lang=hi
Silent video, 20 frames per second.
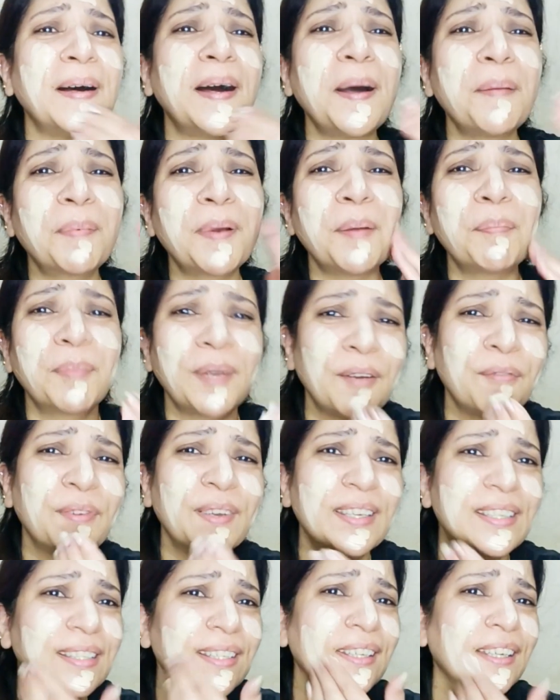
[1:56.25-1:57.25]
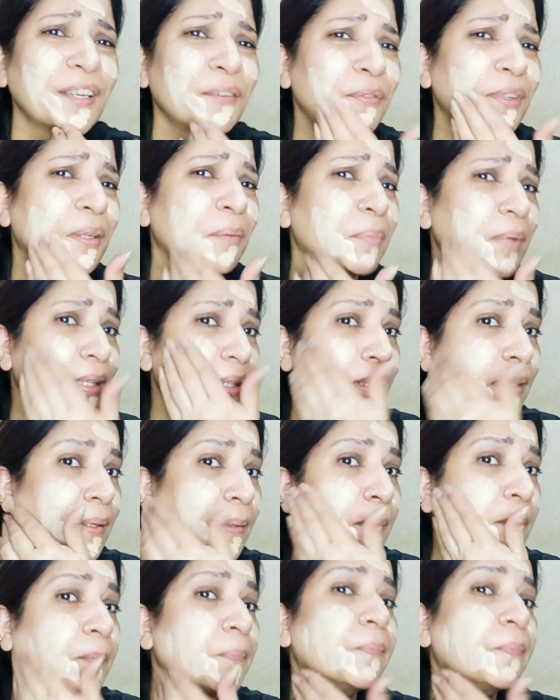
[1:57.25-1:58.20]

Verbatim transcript: आपका अपना फेस है क्या फ़र्क पड़ता है